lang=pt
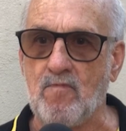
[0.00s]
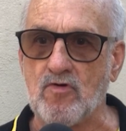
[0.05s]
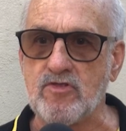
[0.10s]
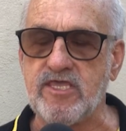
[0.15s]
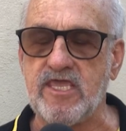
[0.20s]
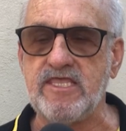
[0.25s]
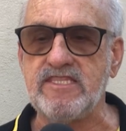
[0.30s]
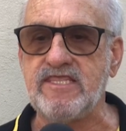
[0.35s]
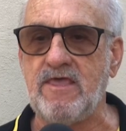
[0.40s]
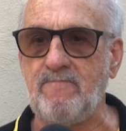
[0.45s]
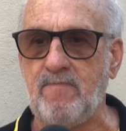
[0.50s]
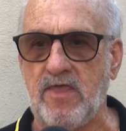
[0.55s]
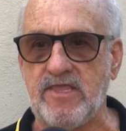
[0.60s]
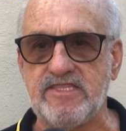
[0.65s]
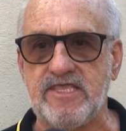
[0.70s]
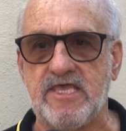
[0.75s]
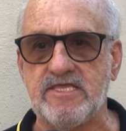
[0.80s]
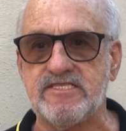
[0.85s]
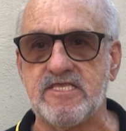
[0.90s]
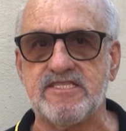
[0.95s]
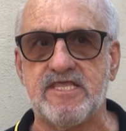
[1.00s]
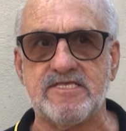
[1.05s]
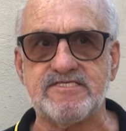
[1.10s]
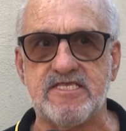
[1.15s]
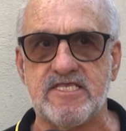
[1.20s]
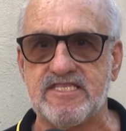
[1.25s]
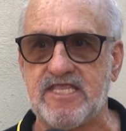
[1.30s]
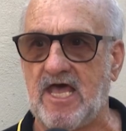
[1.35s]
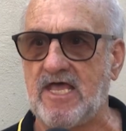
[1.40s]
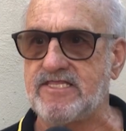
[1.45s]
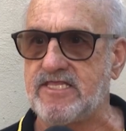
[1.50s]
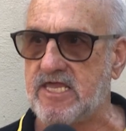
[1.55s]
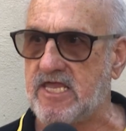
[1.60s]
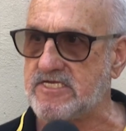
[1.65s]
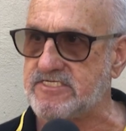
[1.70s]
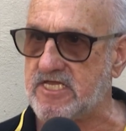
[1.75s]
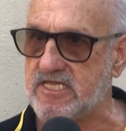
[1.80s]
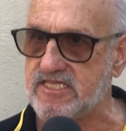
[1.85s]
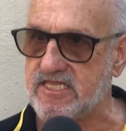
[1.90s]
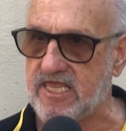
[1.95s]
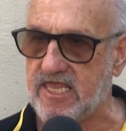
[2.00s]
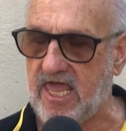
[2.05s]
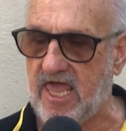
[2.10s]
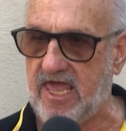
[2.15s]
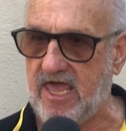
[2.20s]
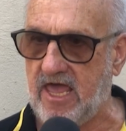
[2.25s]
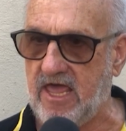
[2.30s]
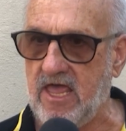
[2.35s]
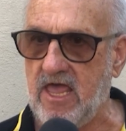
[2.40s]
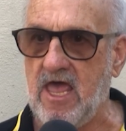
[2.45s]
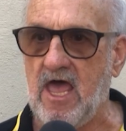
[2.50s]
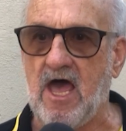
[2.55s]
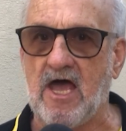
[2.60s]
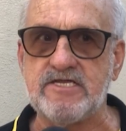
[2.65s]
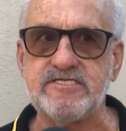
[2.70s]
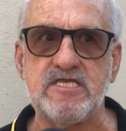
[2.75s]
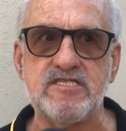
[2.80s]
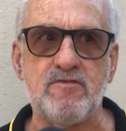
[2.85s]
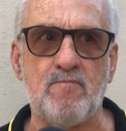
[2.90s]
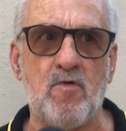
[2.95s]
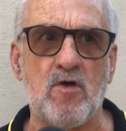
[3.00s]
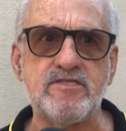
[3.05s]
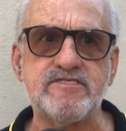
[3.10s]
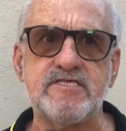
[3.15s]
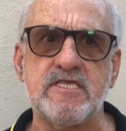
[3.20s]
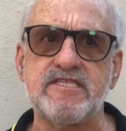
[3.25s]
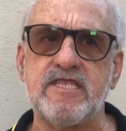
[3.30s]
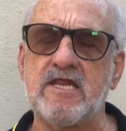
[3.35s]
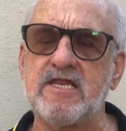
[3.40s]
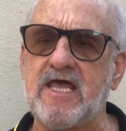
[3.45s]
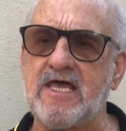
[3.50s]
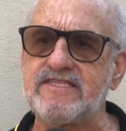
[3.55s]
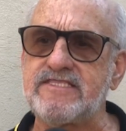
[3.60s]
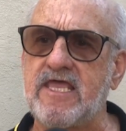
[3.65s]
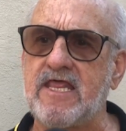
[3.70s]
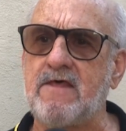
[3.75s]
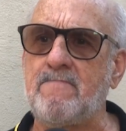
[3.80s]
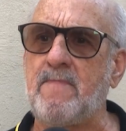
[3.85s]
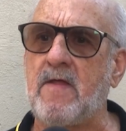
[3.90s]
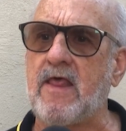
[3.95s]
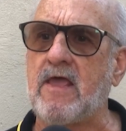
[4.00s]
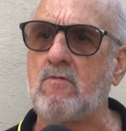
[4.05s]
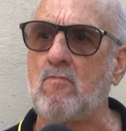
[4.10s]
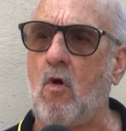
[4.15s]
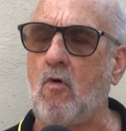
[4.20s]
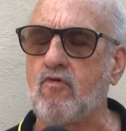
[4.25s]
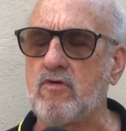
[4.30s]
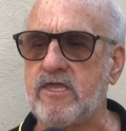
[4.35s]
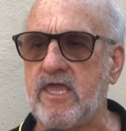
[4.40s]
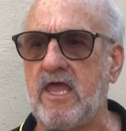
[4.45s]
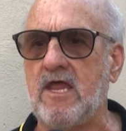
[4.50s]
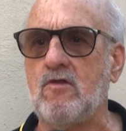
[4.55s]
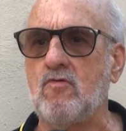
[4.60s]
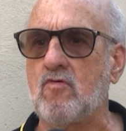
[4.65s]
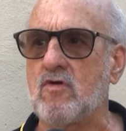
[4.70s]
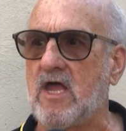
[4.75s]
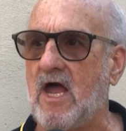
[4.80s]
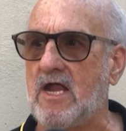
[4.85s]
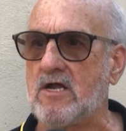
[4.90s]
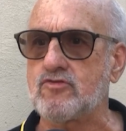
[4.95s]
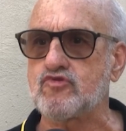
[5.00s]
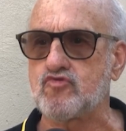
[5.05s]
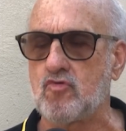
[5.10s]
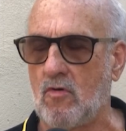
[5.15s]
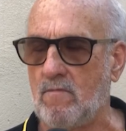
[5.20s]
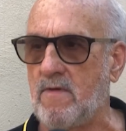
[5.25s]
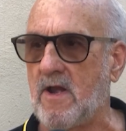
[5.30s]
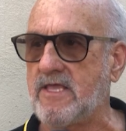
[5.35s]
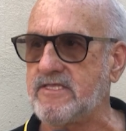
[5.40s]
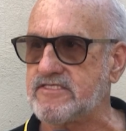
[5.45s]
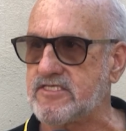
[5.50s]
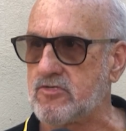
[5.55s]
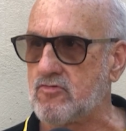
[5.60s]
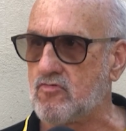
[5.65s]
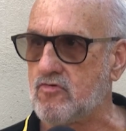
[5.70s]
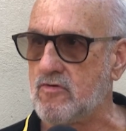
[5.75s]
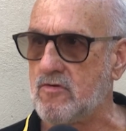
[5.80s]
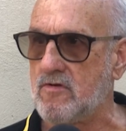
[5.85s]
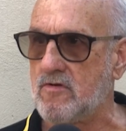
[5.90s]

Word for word: porque independente da cidade que a gente é, a gente pode ceder cadeira para qualquer lugar do Brasil.